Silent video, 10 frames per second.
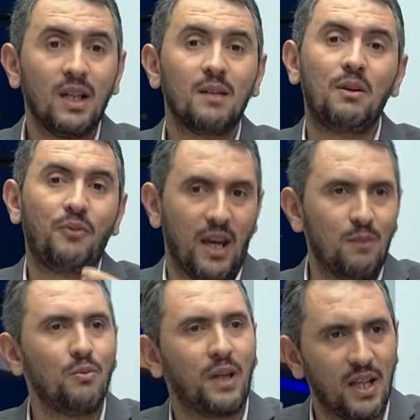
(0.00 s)
بالفعل
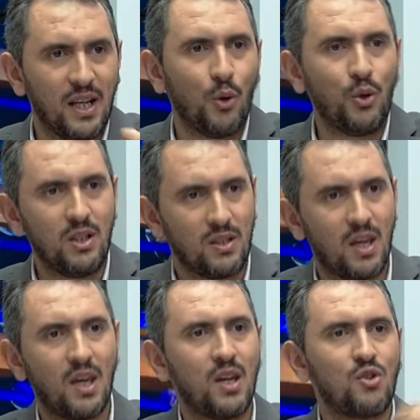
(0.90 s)
ممكن انه
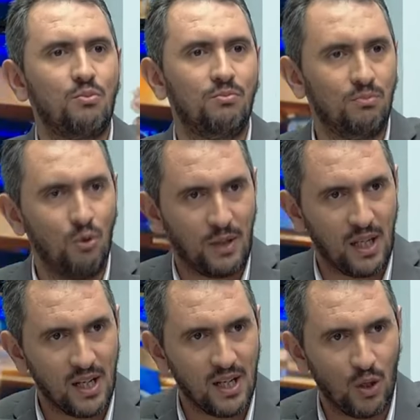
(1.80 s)
ينتاج
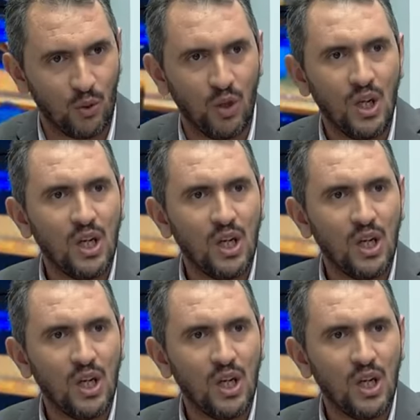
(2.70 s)
ممكن انه